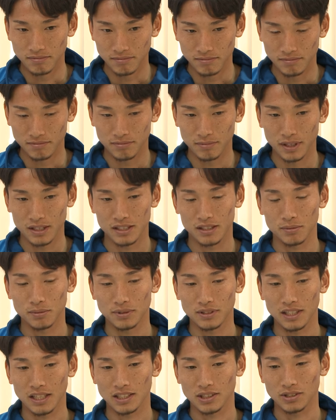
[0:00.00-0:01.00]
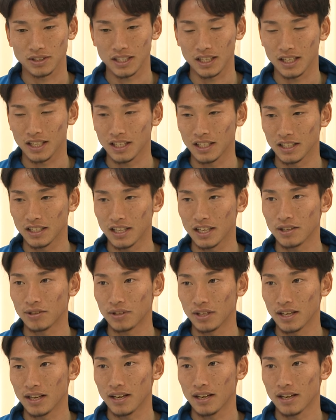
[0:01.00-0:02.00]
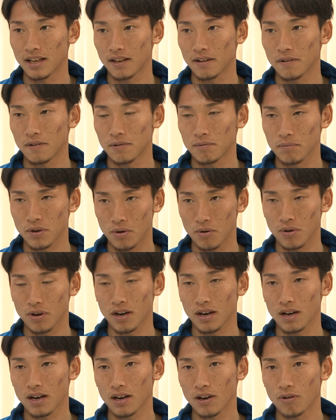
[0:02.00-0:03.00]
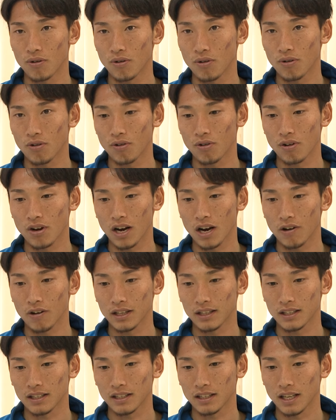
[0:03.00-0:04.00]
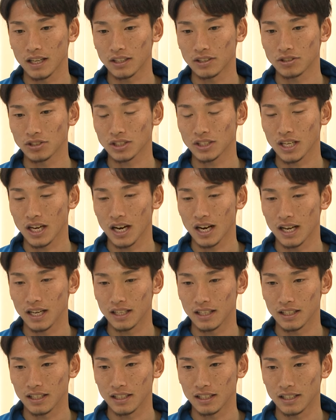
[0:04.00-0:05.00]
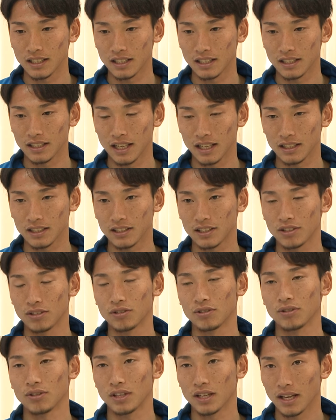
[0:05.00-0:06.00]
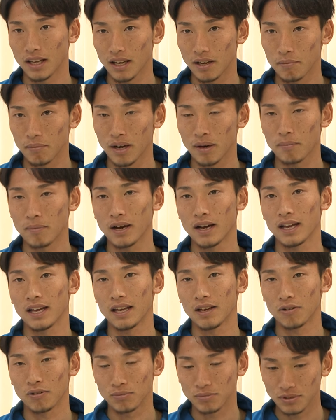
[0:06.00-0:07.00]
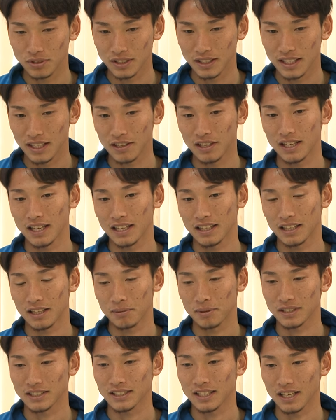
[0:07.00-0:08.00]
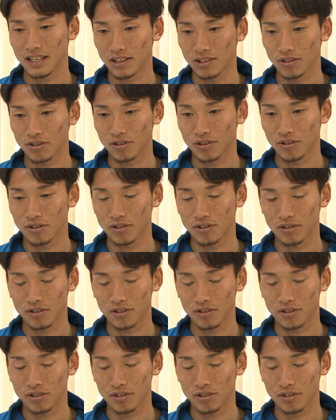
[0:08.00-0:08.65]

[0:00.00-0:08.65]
うんまあ、自分たちの責任なので、まあ、ここからこう変わっていくしかないなっていうので、まあ、前を向いてやってましたけど、